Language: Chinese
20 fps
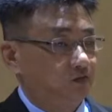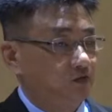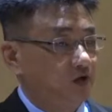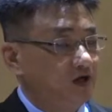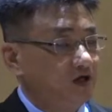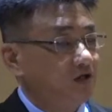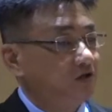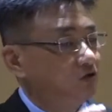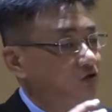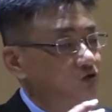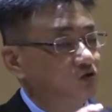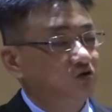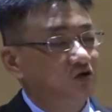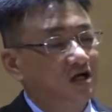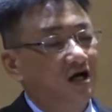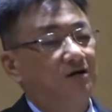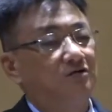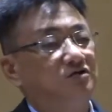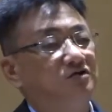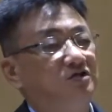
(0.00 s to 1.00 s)
唯独
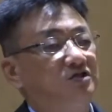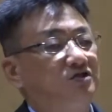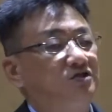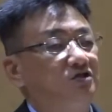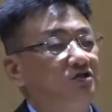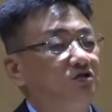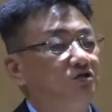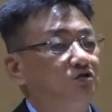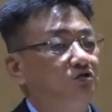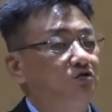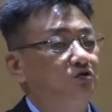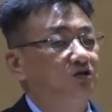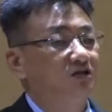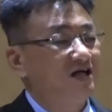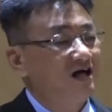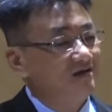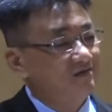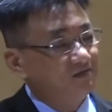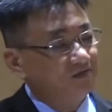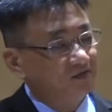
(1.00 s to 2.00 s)
靠着基督，
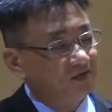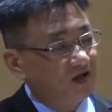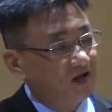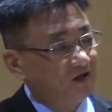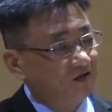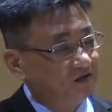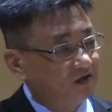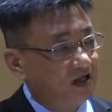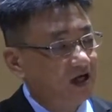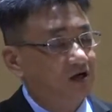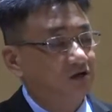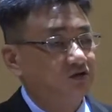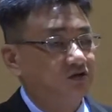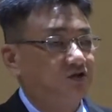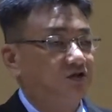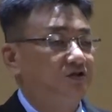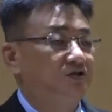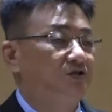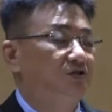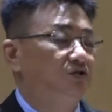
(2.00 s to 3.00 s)
单单靠
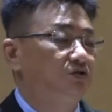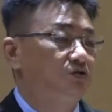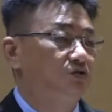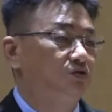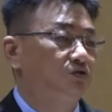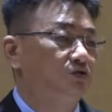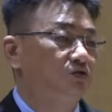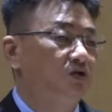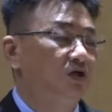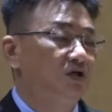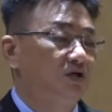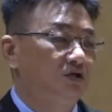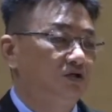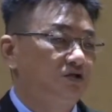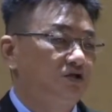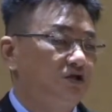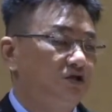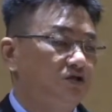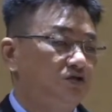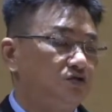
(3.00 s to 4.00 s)
着基督。
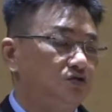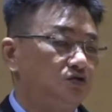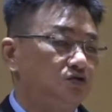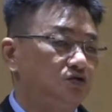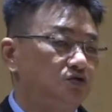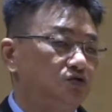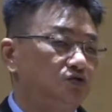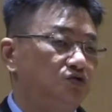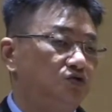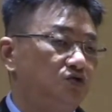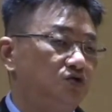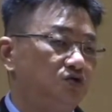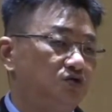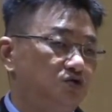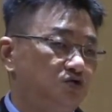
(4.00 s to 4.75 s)
基督就是